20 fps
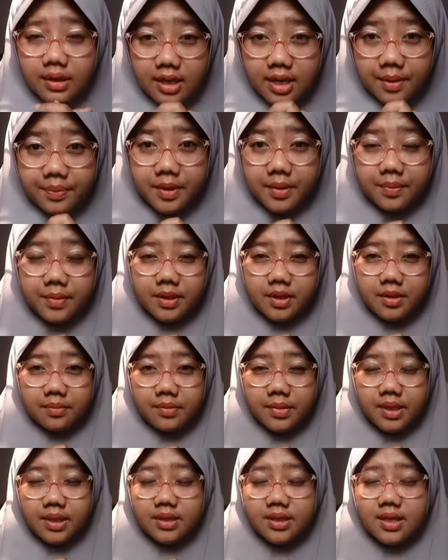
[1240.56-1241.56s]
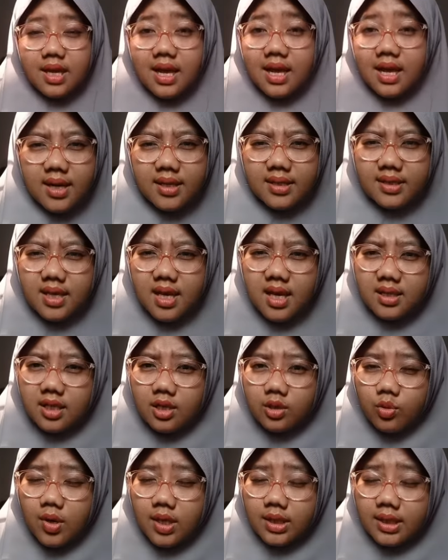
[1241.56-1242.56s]
Yap teman-teman, hanya
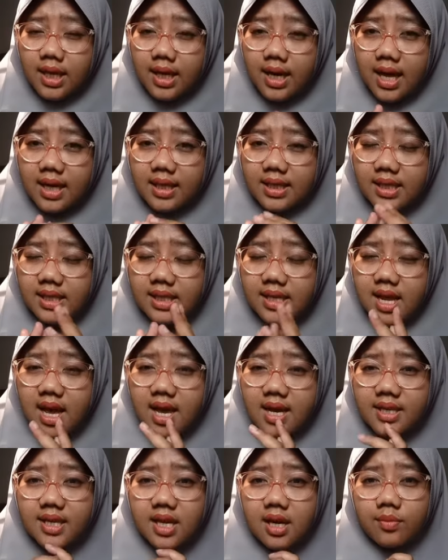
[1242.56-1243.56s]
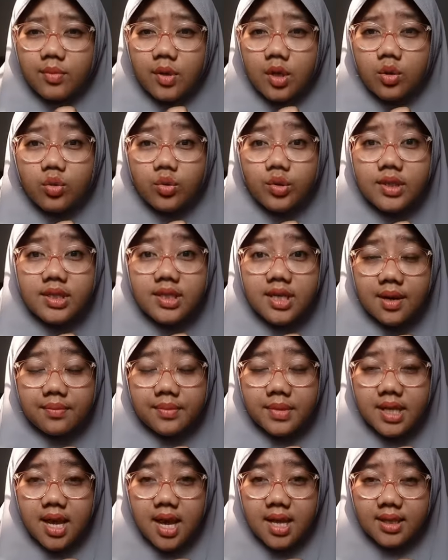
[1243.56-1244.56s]
kekuatan akidah yang
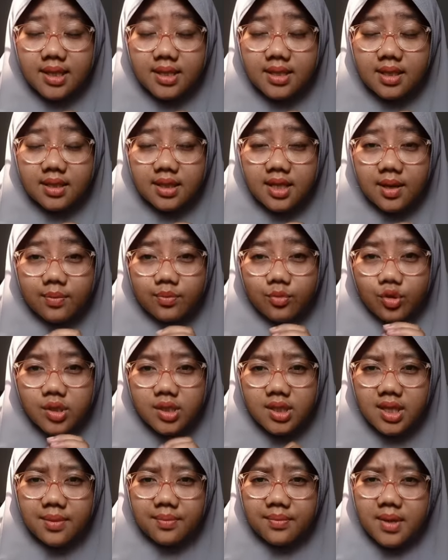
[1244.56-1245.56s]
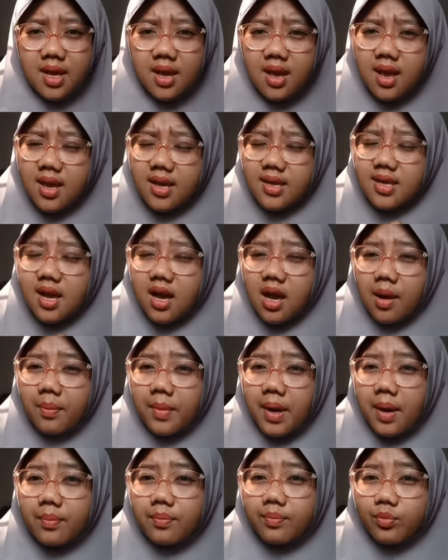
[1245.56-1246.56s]
menghujam di hati setiap muslim yang
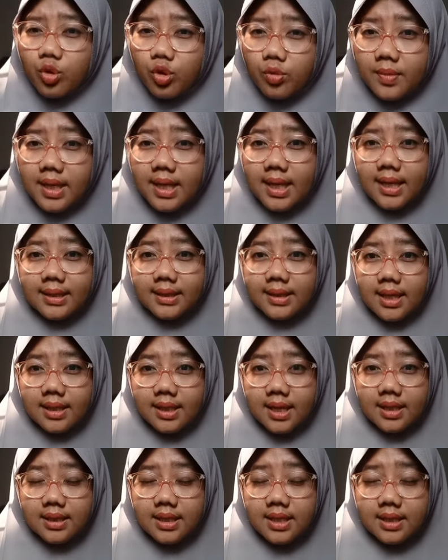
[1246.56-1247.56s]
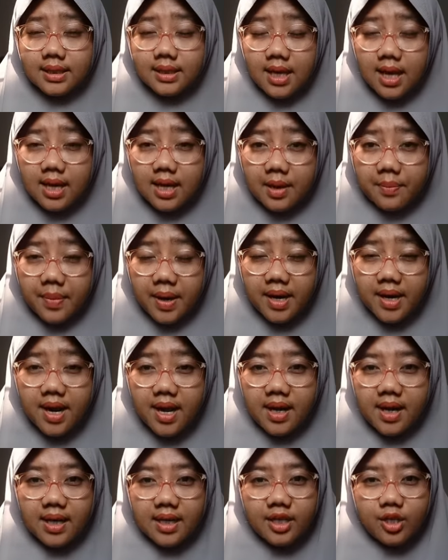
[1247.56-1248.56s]
mampu mengantarkan kita
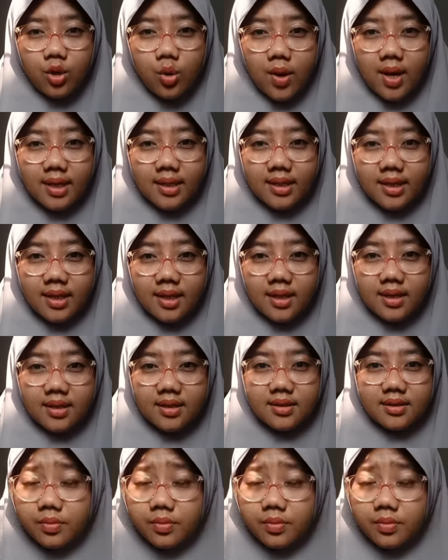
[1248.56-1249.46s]
kepada keriduannya.